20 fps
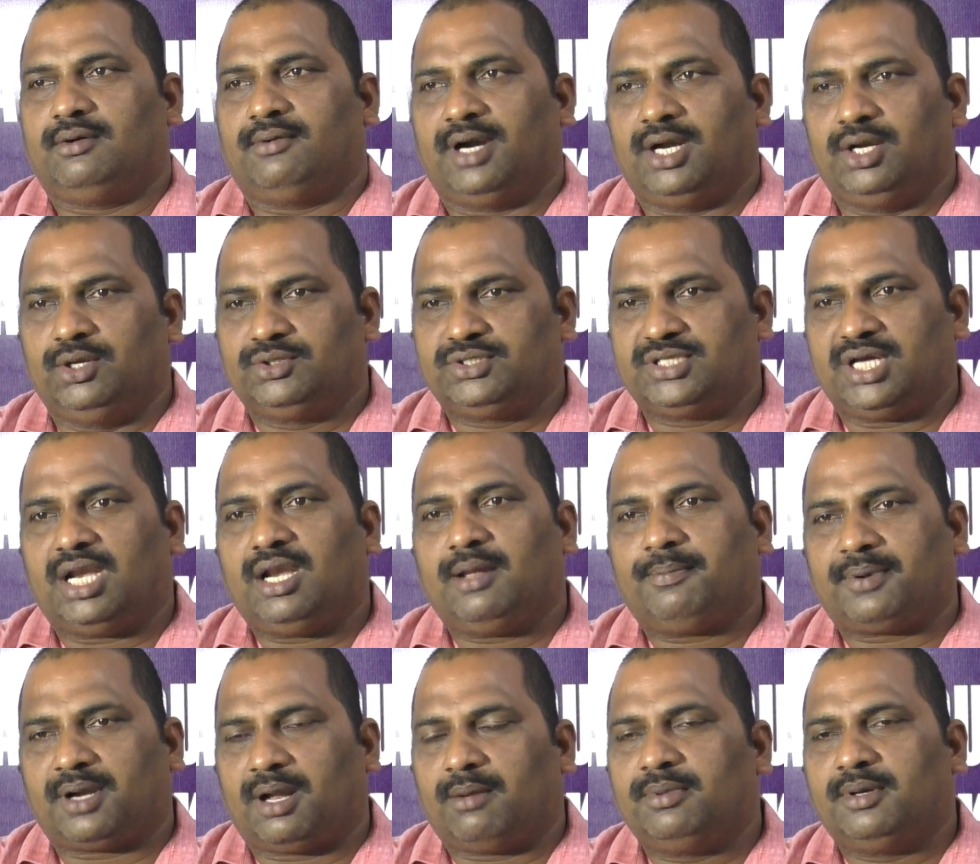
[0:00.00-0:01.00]
వాళ్ళు చాలా
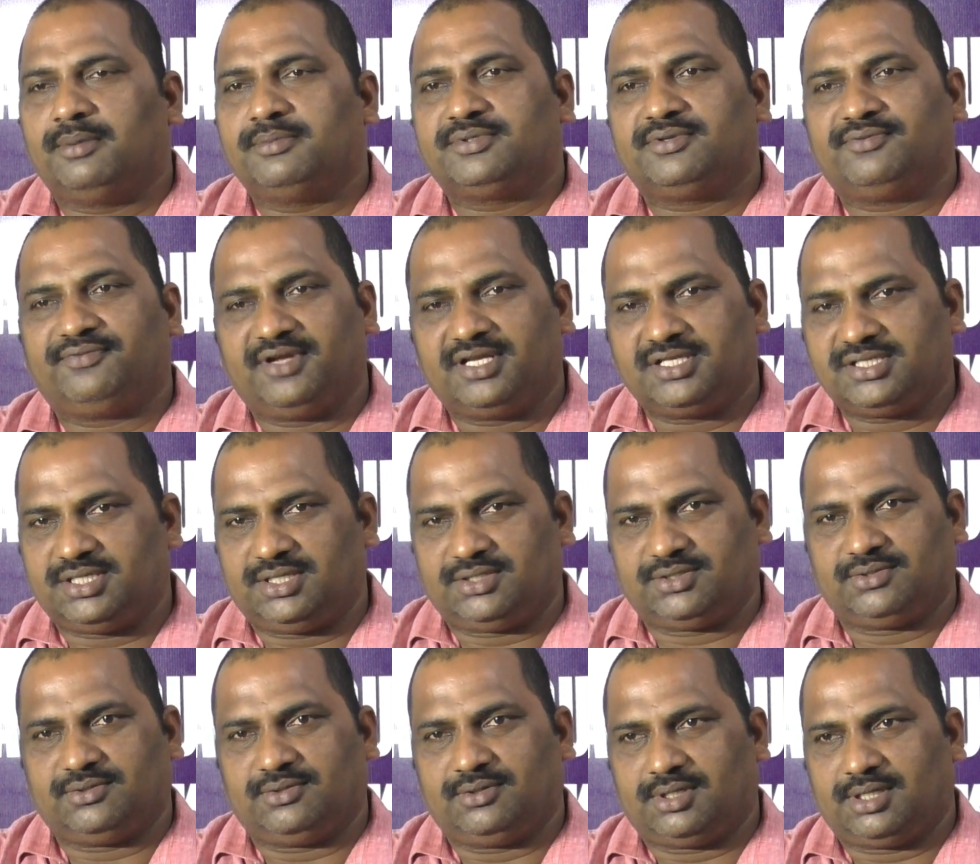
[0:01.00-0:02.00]
ప్రాబ్లమ్స్ ఫేస్
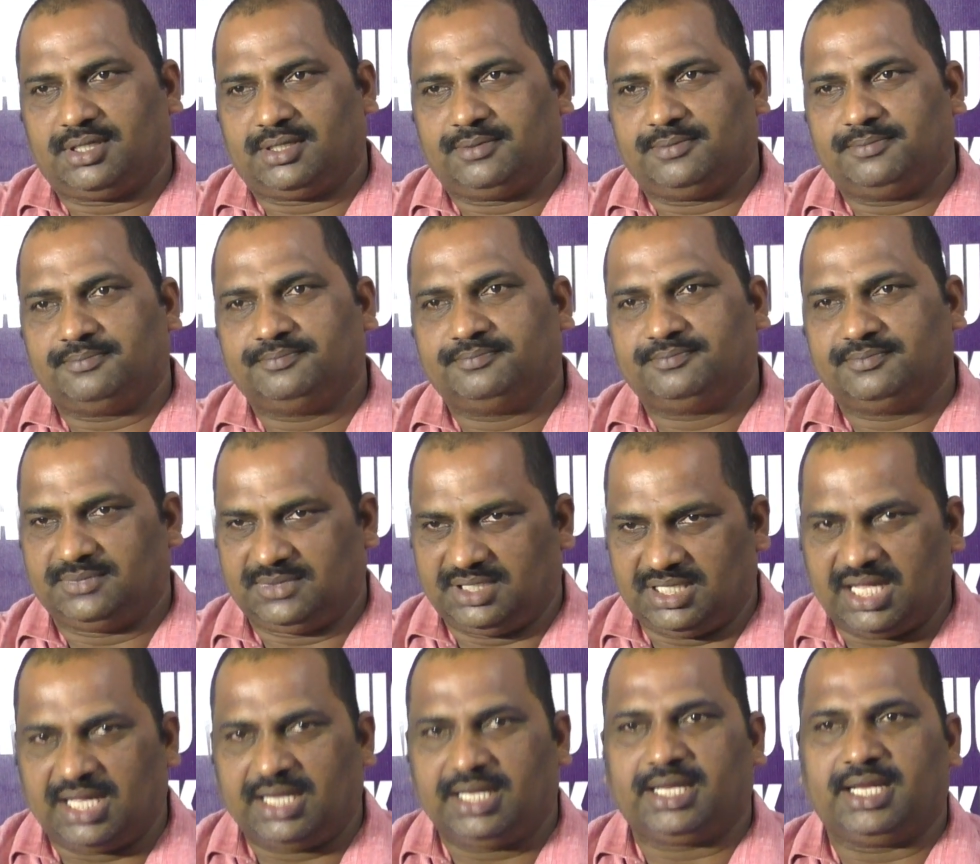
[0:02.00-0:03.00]
చేస్తూ ఉంటారు
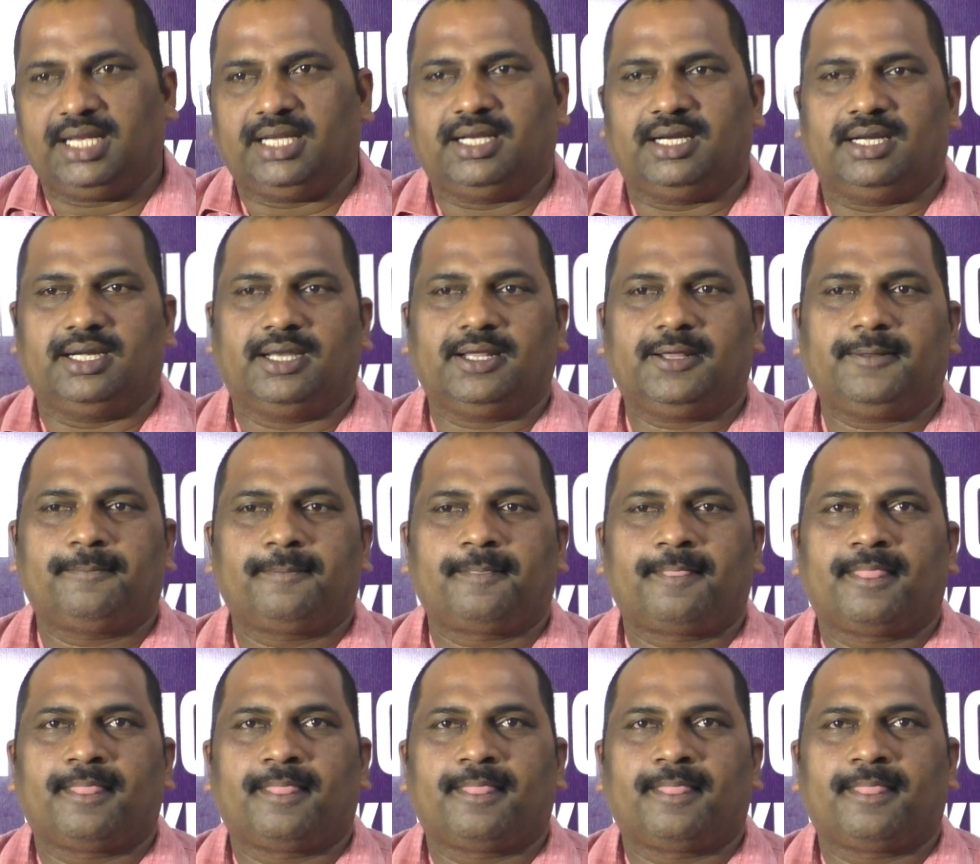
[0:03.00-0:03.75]
దానికి ఏంటంటే